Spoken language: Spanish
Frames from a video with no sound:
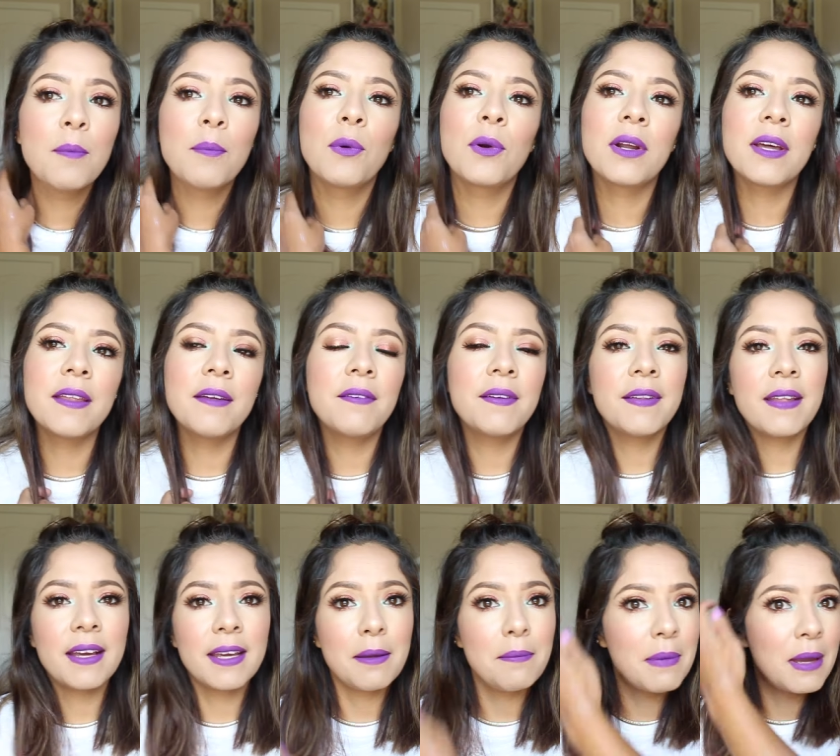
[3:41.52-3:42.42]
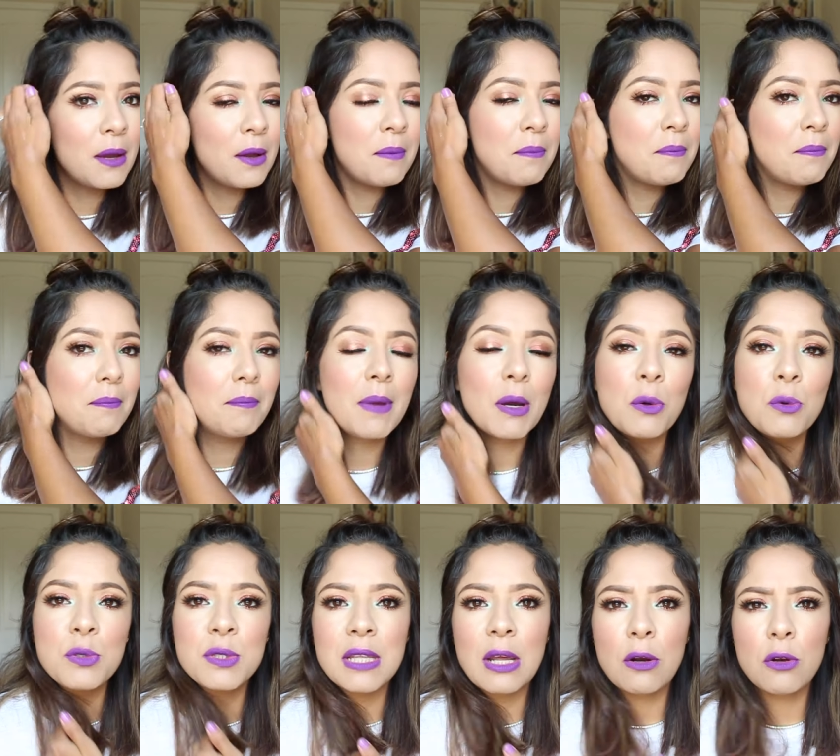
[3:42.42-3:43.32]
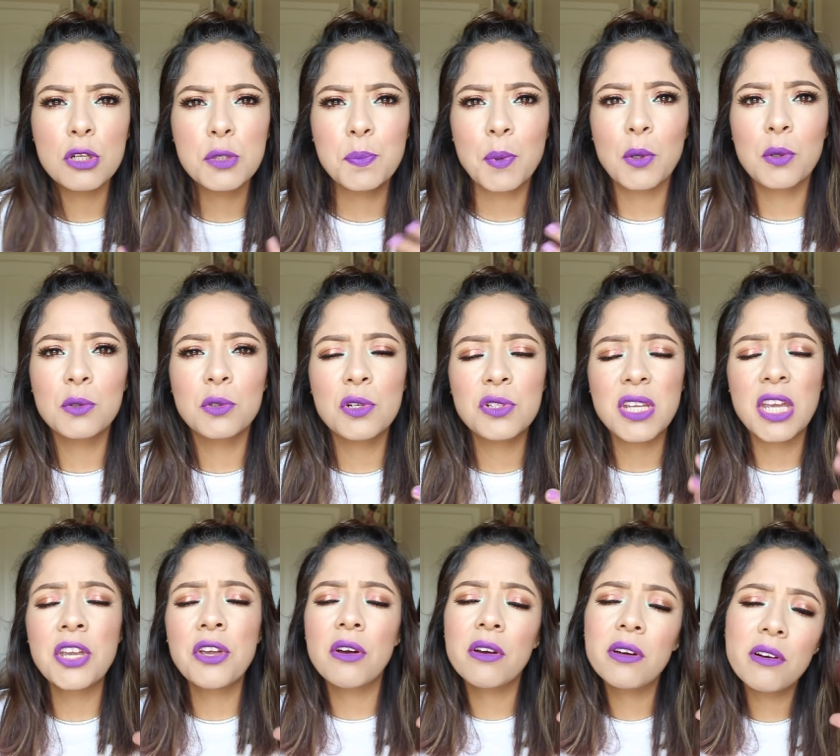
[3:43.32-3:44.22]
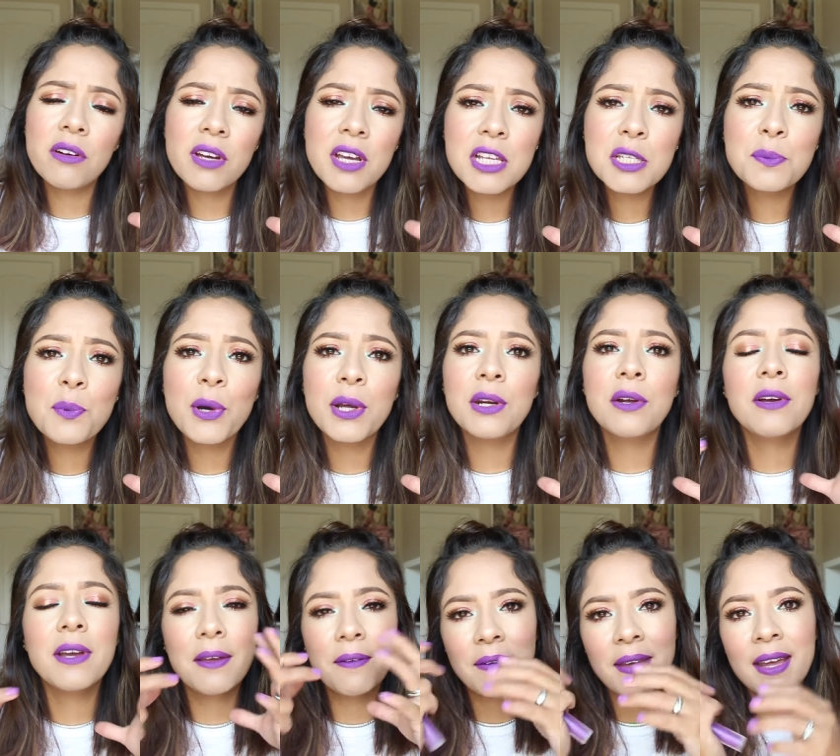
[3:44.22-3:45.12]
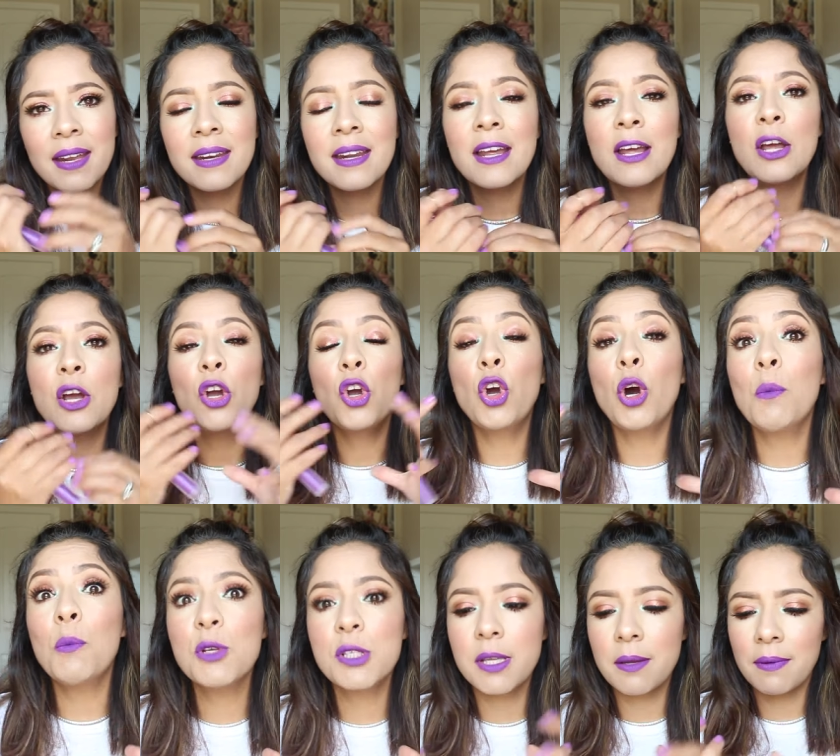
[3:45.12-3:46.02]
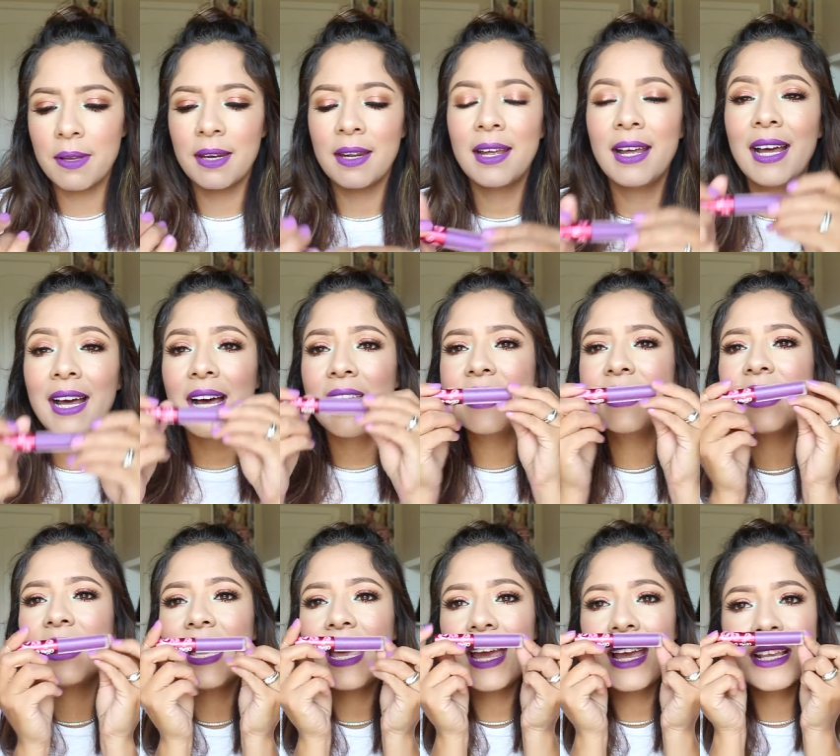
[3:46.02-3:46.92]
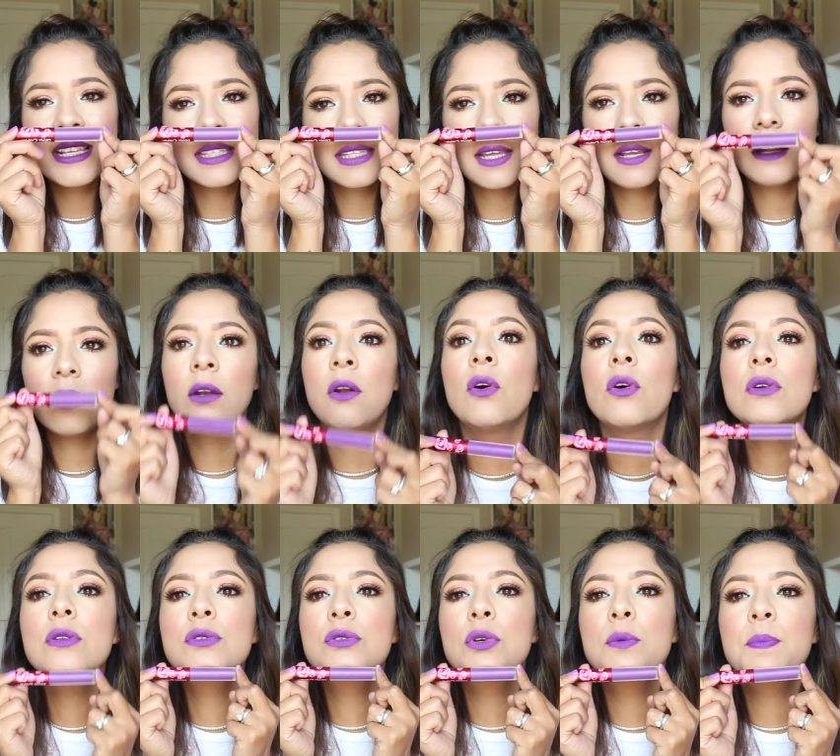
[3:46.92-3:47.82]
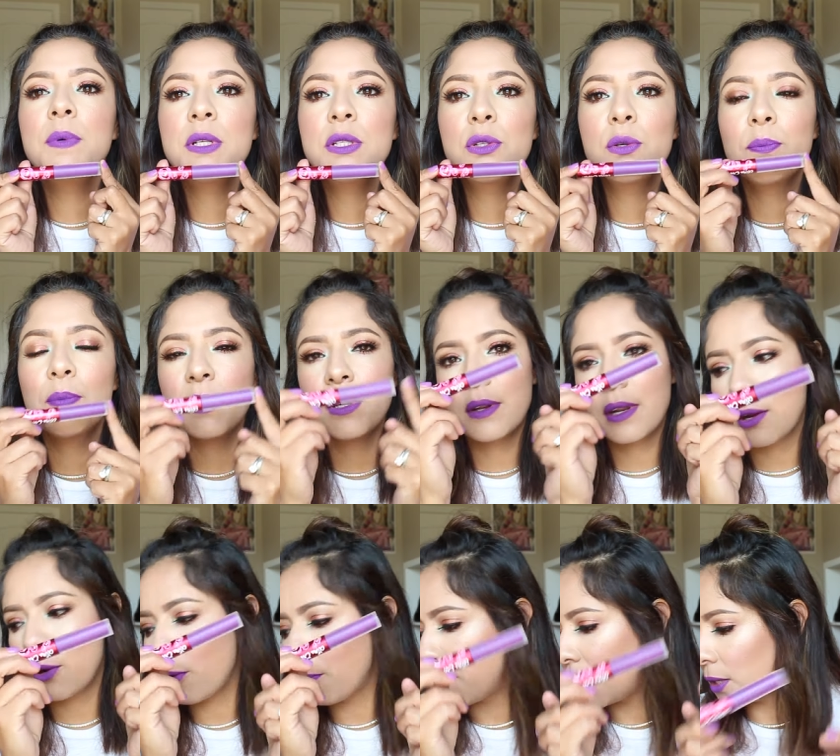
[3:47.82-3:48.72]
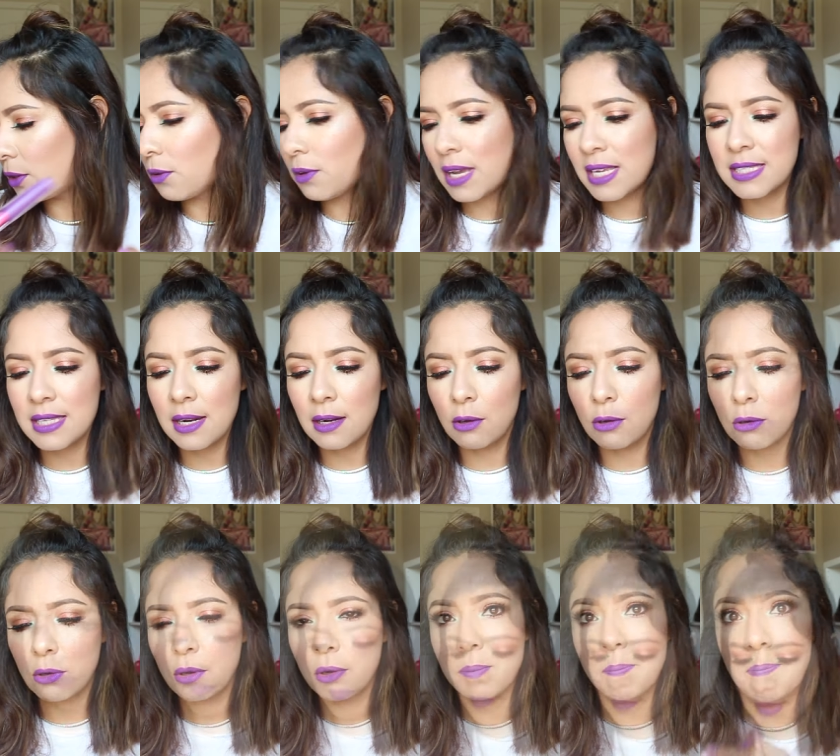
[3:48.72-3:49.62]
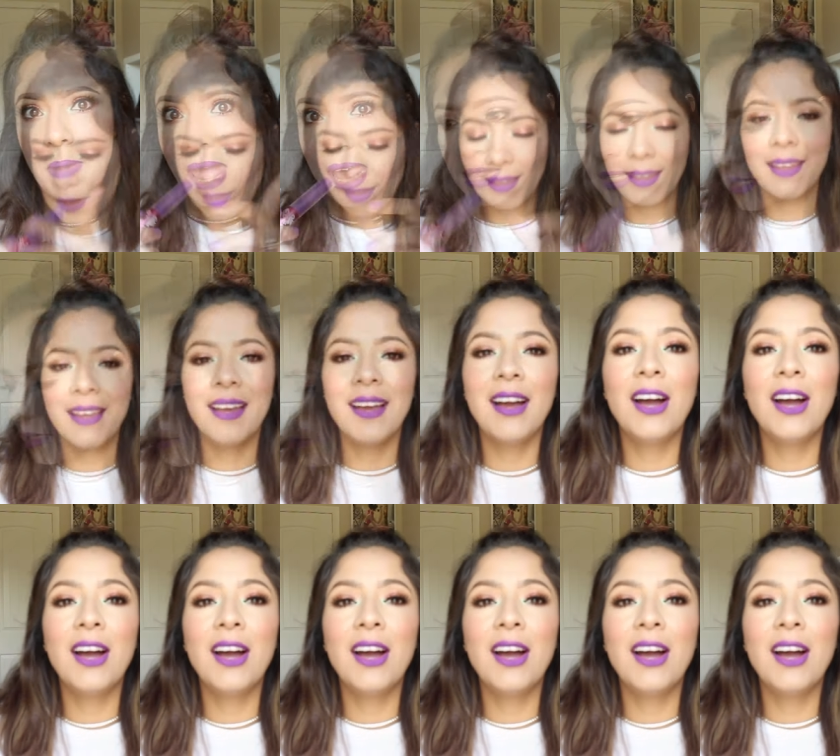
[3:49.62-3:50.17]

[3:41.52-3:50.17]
porque de verdad que me, gustaron los productos y yo creo que es bueno que vean cómo se ven. Así que este lo súper, súper recomiendo. Es en el color Pants.